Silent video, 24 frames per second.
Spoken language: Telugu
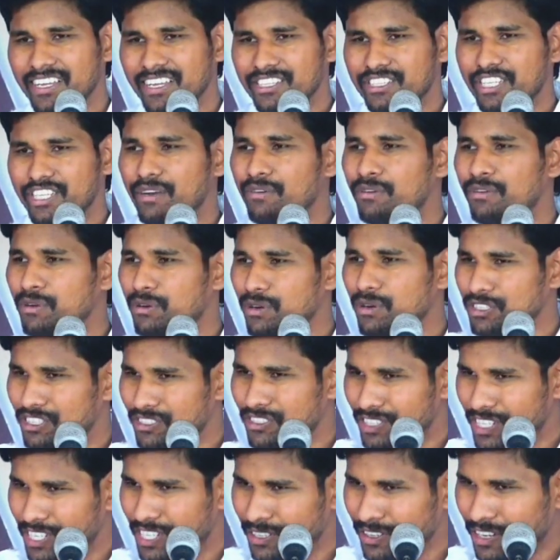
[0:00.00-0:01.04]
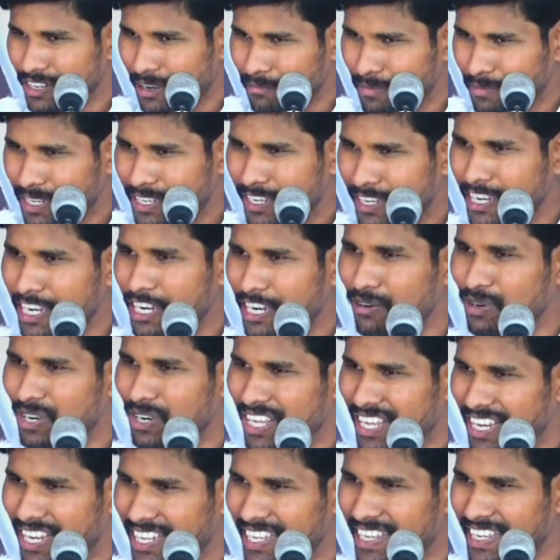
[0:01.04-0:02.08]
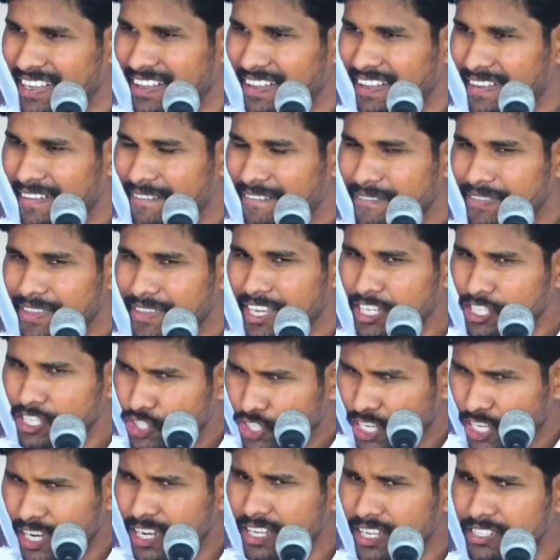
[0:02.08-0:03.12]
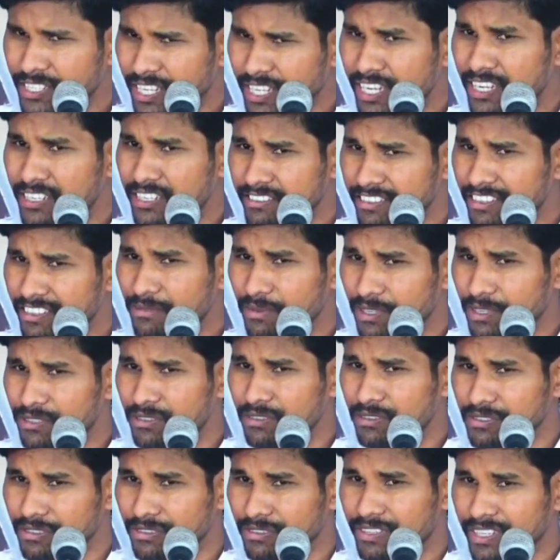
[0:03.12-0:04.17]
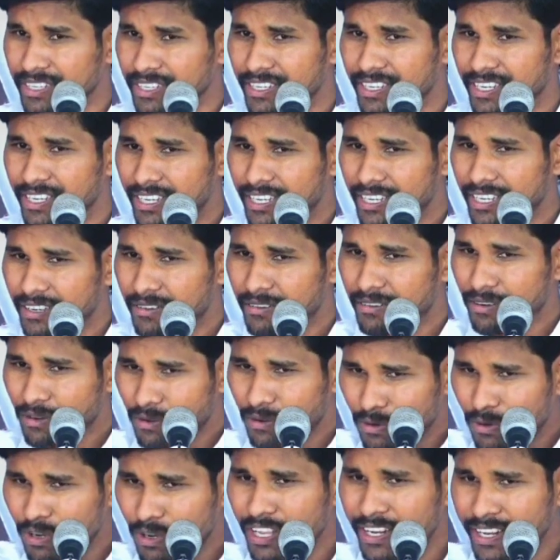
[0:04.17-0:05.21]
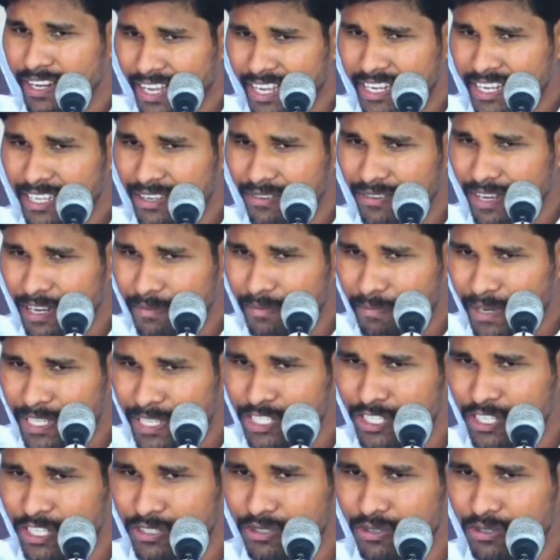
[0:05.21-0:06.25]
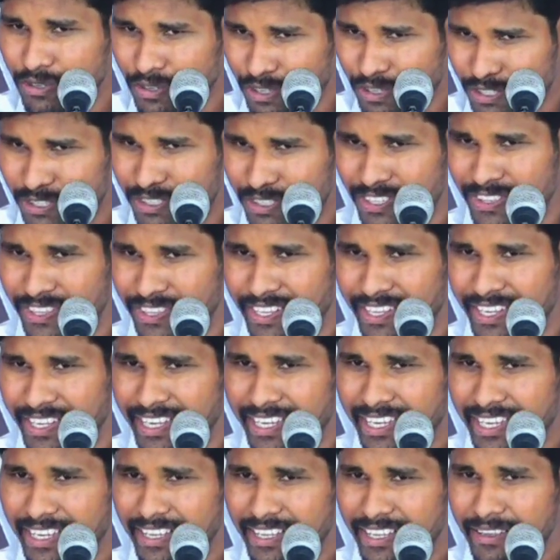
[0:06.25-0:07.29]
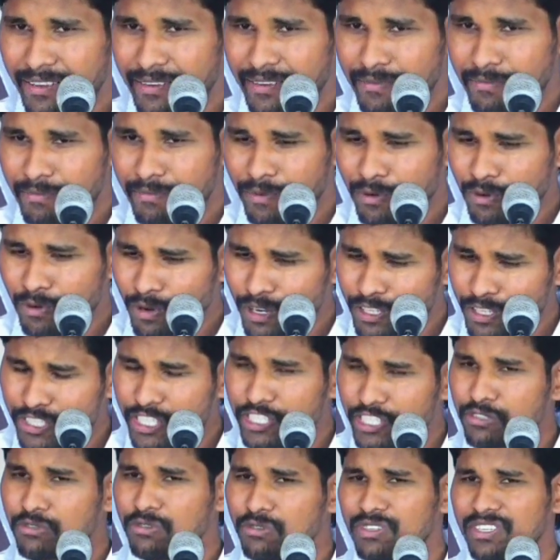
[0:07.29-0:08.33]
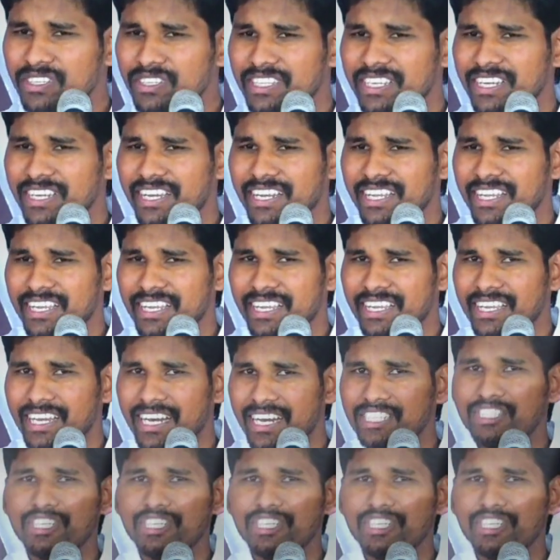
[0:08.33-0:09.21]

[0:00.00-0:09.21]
దేవుని కోసం నేను నమ్మకంగా ఉండాలి అని చాలా జాగ్రత్తగా బ్రతుకుతుంది కూలి నానికి వెళ్ళి పని చేసుకుని వస్తుంది కూలి చేసుకుంటుంది కానీ ఆ